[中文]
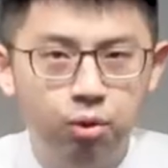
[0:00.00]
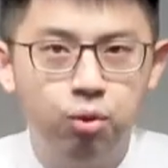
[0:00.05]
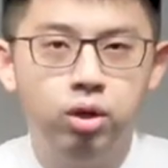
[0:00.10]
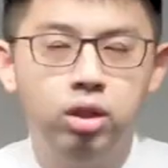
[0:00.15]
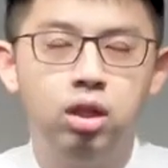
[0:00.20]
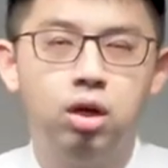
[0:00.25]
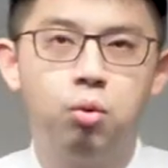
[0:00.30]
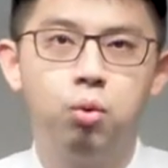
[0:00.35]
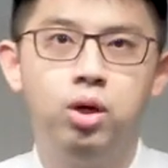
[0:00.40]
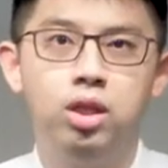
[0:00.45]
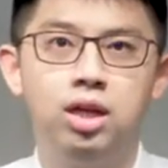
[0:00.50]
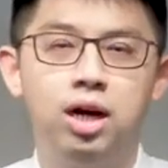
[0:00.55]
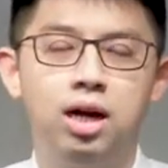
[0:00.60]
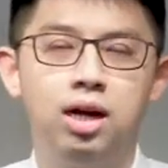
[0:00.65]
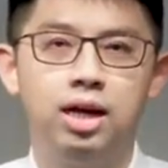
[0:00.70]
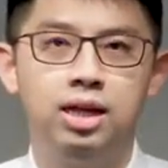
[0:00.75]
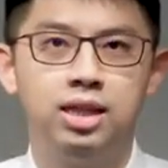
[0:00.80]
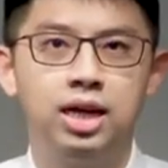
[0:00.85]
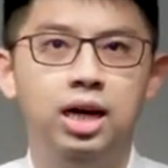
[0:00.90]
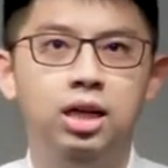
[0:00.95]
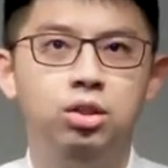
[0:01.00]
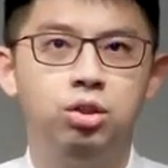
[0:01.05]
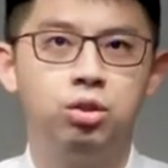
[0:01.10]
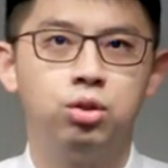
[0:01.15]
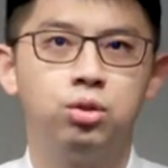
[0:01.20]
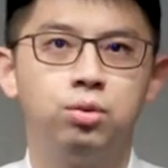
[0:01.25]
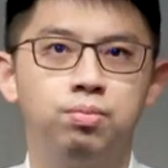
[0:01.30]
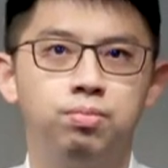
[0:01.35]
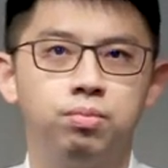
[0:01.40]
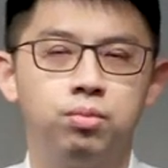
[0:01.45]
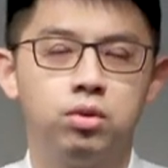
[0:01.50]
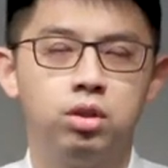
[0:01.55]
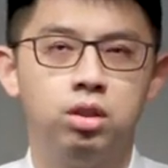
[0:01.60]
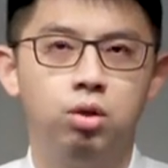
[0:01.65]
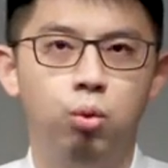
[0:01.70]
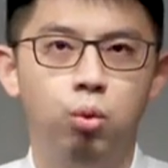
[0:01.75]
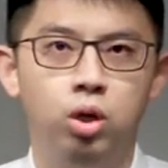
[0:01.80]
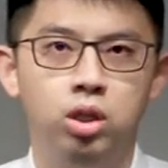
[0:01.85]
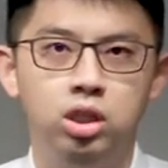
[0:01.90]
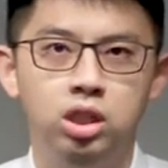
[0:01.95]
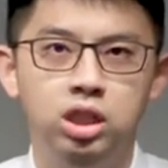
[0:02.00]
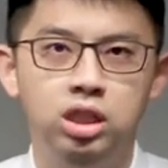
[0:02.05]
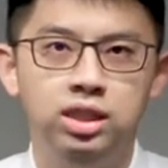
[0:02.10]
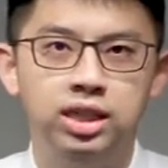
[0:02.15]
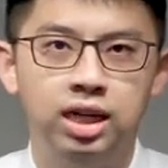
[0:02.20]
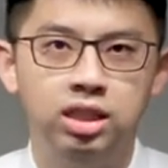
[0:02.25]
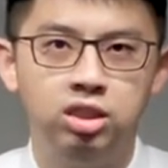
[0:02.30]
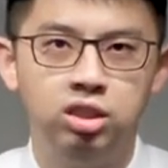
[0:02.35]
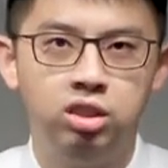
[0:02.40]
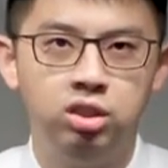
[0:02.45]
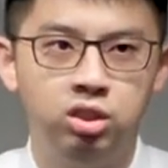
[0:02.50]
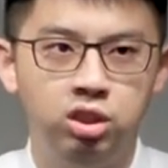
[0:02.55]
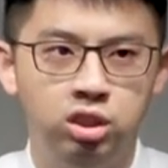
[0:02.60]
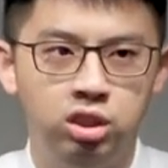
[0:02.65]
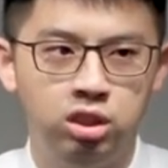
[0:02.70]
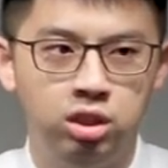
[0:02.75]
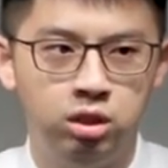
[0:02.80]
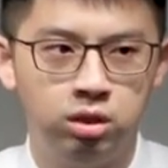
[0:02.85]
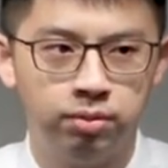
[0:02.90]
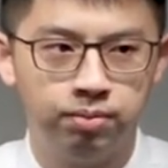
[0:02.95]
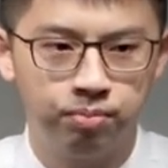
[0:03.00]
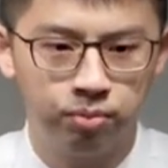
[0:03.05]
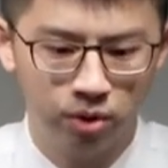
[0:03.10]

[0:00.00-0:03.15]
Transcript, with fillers: 伦呐，为他来代求，瘟疫才止息。